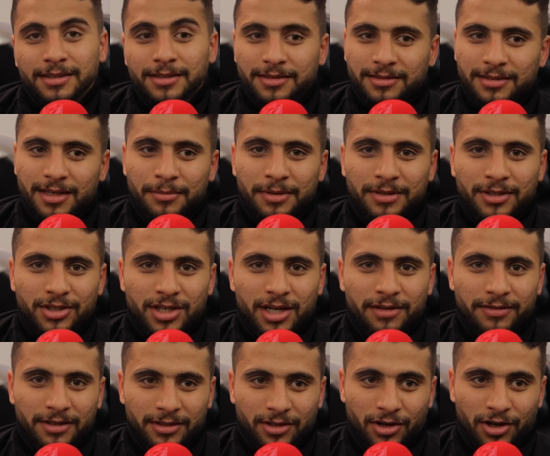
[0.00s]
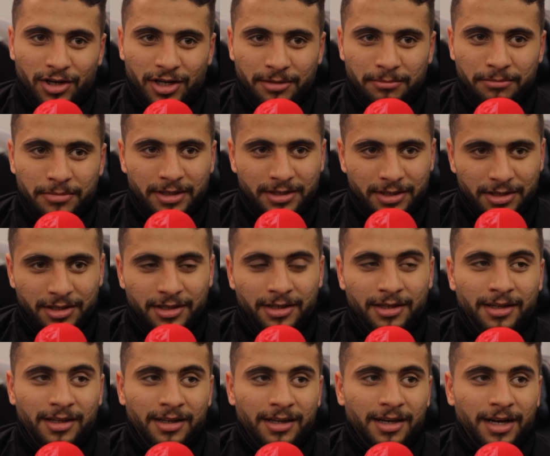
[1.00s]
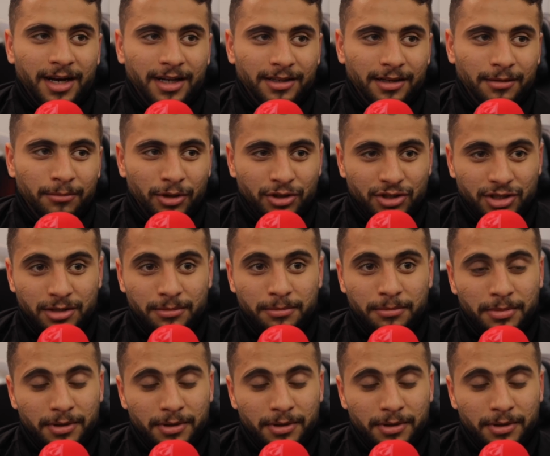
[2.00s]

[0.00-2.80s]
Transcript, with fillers: زي ما انت شايف احنا رايحين بدري عن الماتش